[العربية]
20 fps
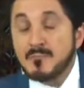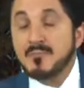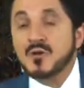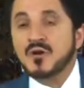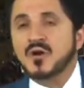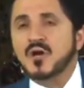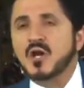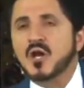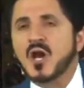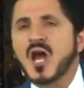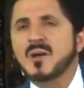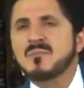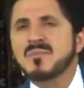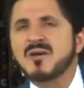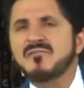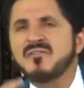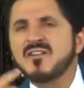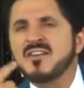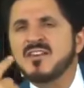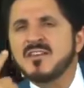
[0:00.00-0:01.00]

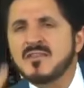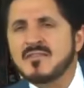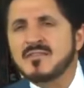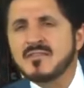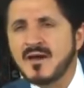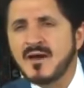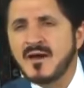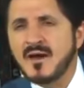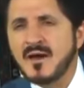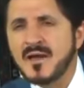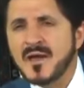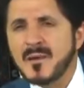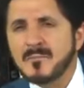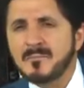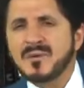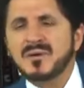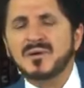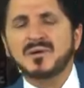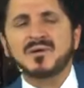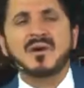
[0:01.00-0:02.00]
بالرغبة في الإيذاء
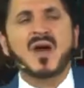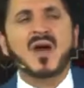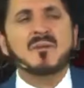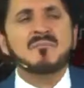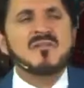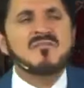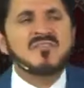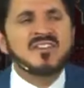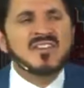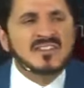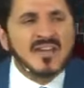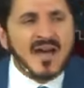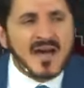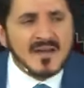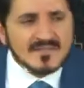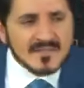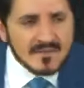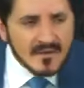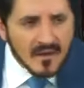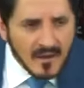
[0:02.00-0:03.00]
بالرغبة في
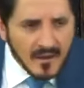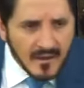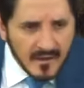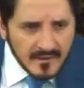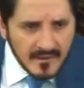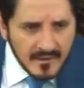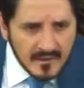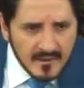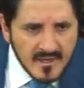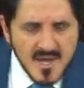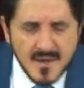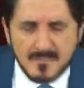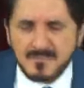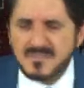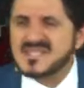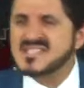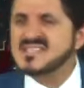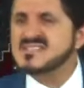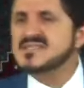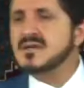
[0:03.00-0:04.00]
إتعاس الآخرين
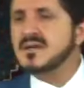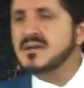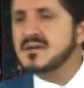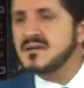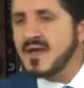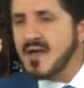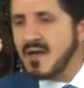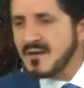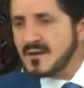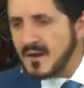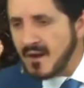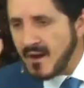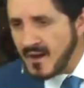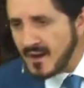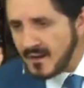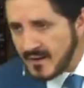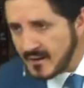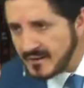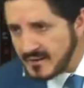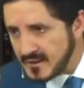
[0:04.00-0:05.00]
باستغلال
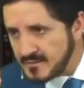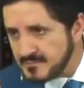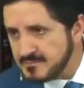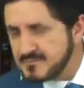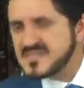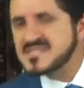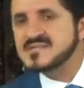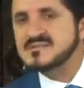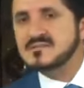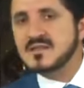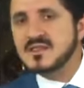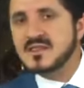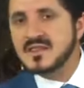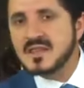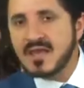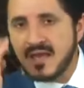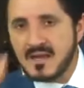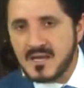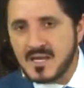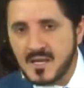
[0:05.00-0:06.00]
الآخرين
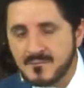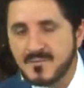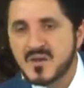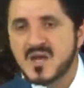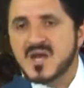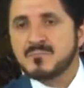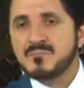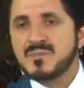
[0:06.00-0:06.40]
باستذلالهم